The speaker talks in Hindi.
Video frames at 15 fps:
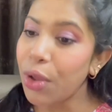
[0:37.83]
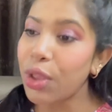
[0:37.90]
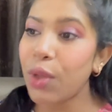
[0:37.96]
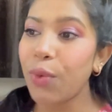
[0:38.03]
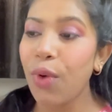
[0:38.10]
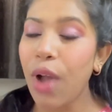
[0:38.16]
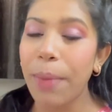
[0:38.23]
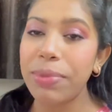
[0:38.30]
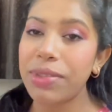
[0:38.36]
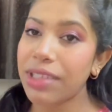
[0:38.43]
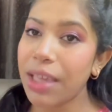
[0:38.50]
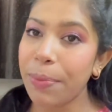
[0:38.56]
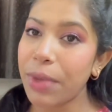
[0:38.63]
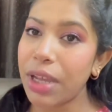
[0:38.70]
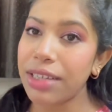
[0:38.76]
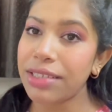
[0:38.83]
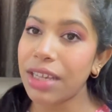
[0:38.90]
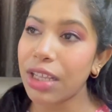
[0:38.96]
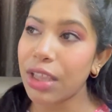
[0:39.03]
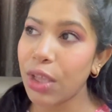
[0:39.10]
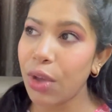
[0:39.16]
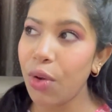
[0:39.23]
तो वो आप स्किप कर
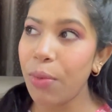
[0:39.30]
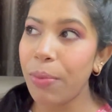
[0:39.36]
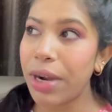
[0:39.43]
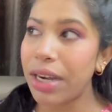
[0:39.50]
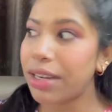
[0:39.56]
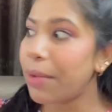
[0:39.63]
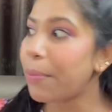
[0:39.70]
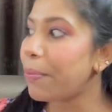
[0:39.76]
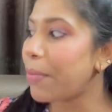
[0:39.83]
सकते हो बट